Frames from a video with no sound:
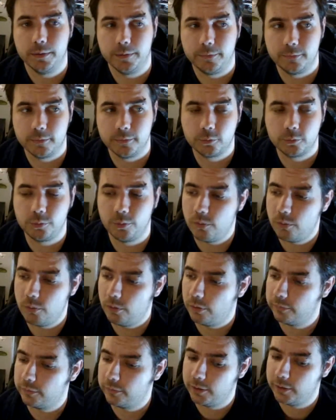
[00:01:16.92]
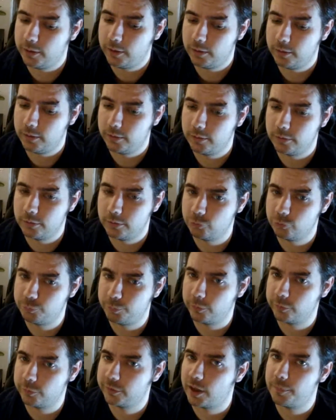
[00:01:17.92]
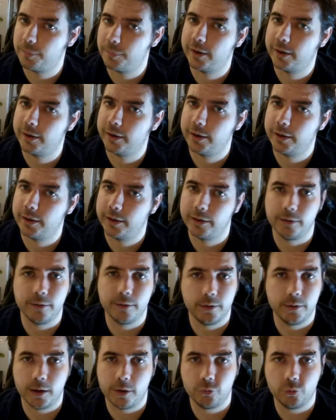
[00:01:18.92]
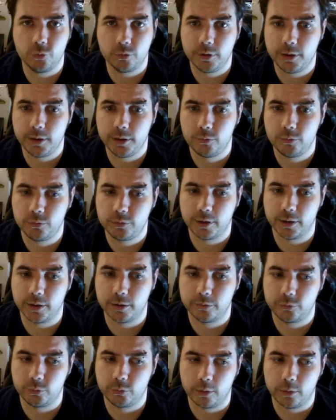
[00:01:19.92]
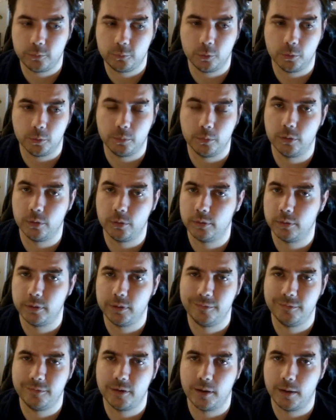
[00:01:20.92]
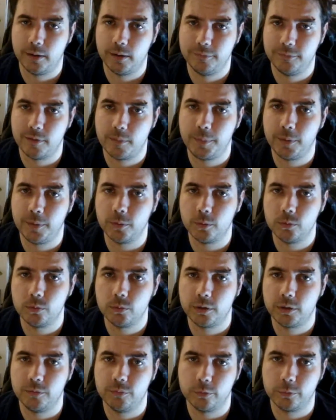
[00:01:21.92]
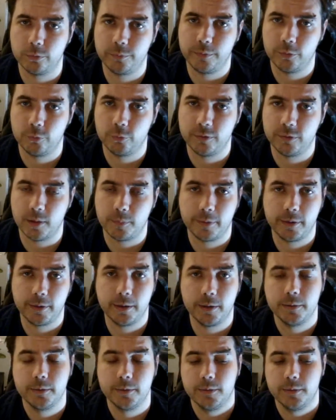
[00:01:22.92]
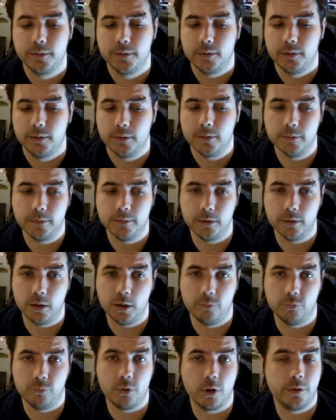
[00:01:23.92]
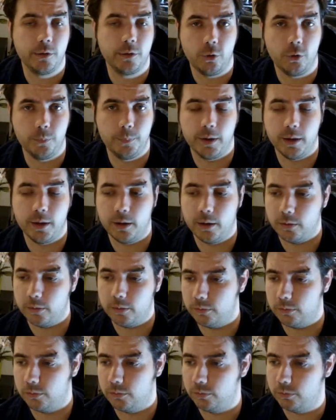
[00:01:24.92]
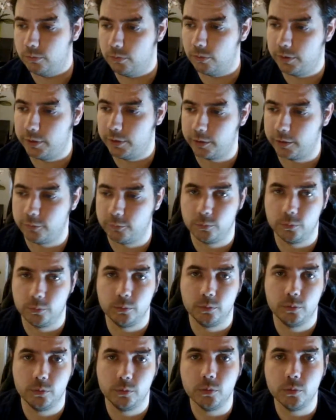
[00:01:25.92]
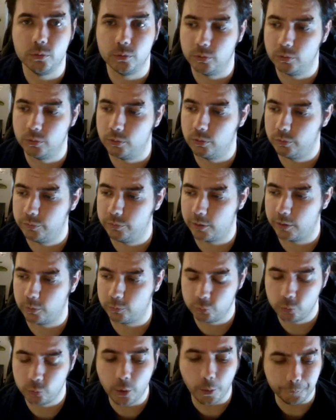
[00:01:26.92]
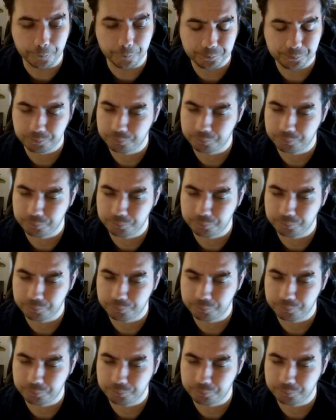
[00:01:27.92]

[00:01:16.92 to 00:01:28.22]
5 euros l'entrée, je pense qu'après euh, la journée du 15, il y aura sûrement des, vapéros qui vont se faire juste après, euh, et voir des repas euh, dans les restos aux alentours.